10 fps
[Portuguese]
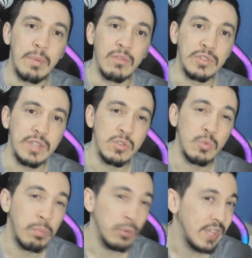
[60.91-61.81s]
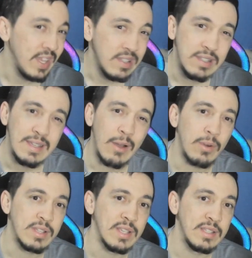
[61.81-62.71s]
para vocês o
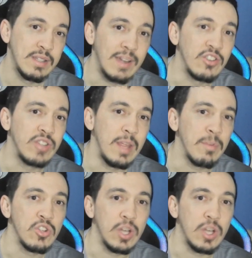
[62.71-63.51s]
potencial que essa cidade tem para